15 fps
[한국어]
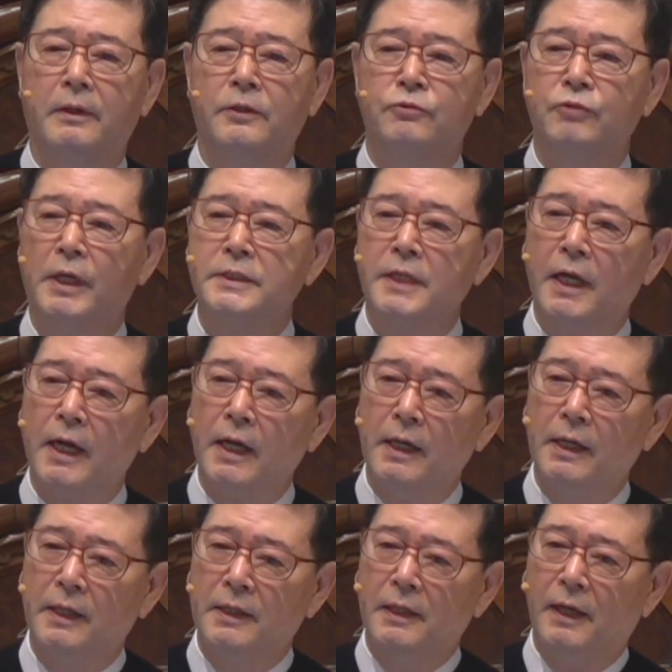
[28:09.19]
그 중에
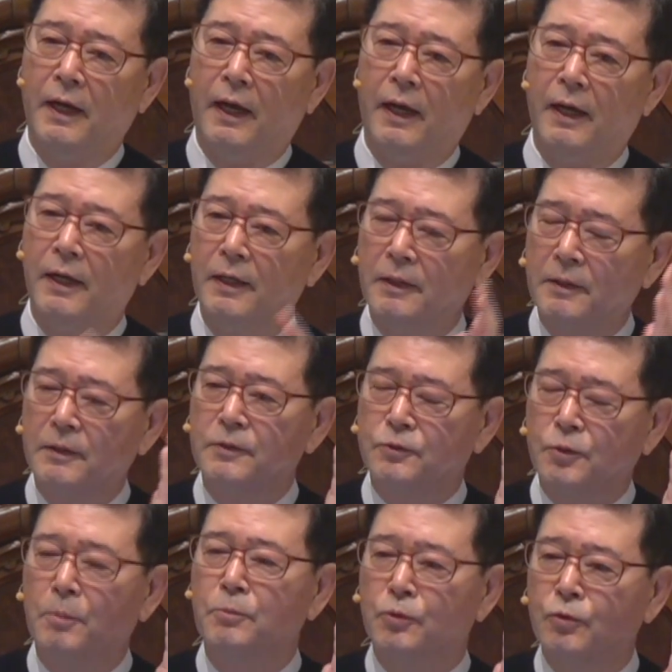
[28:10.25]
제가
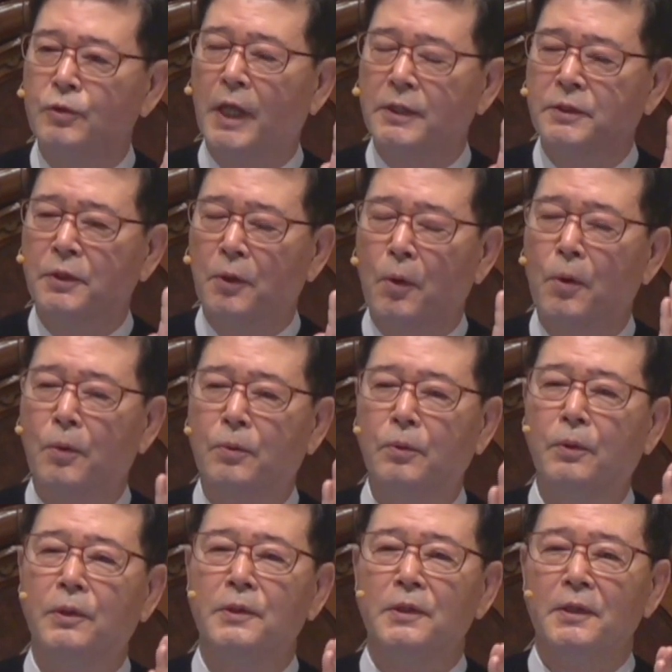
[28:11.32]
좀 눈에
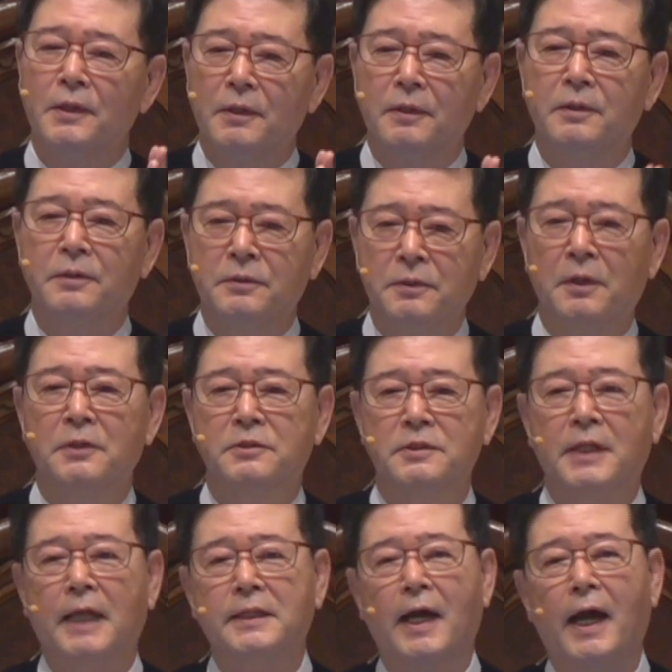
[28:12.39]
들어오고
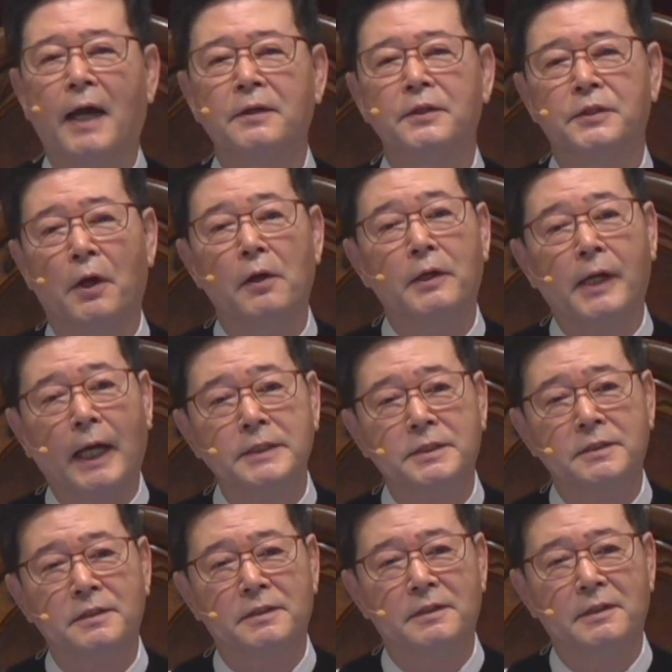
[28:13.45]
그럴듯하다 한거
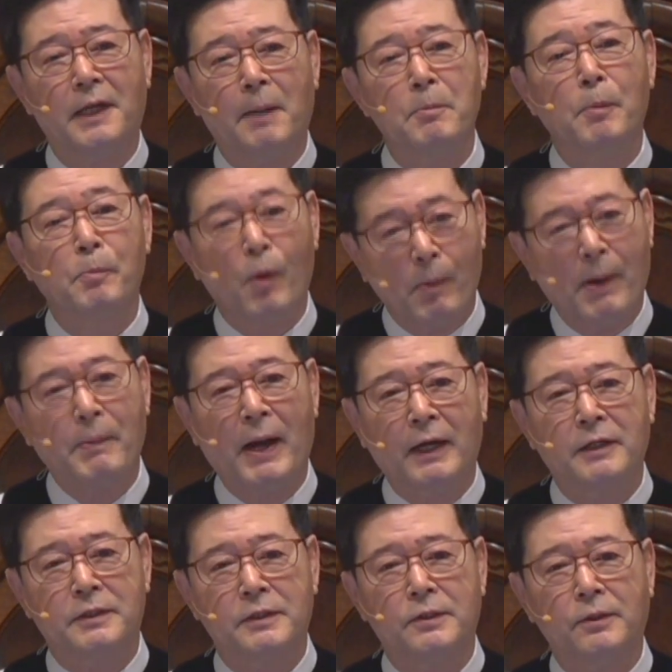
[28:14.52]
10가지를 한번
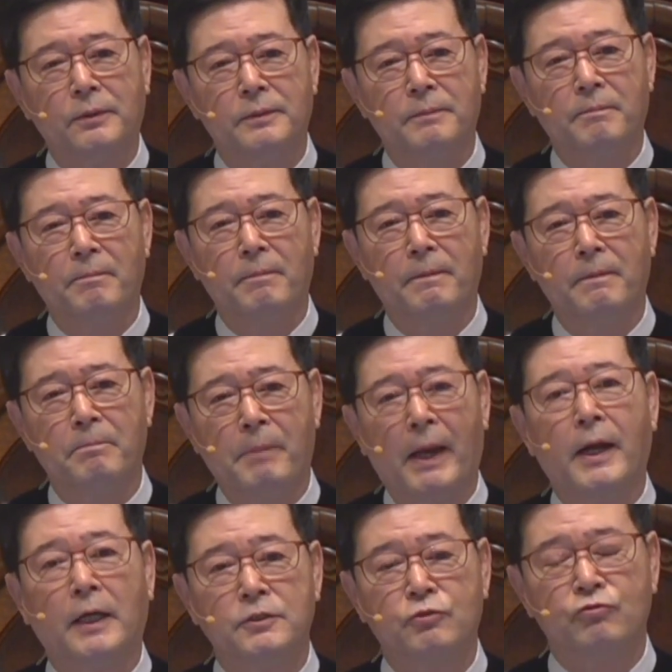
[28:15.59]
뽑아봤거든요.
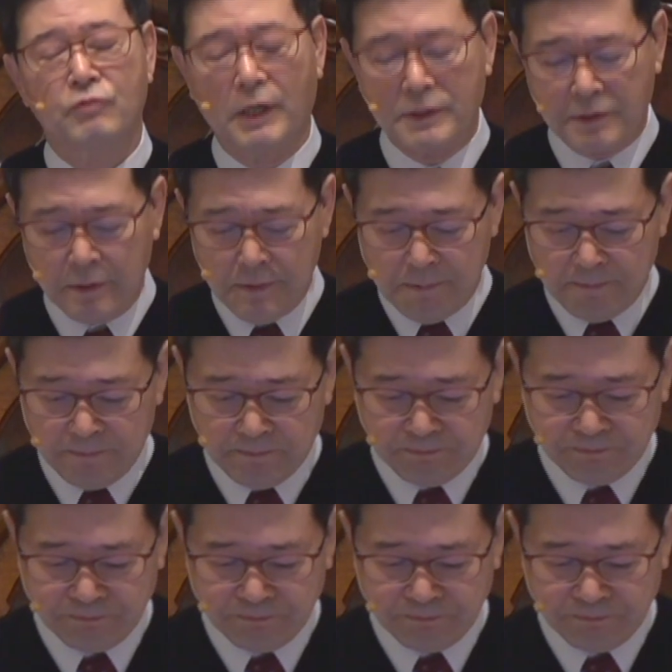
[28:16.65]
100가지 중에서.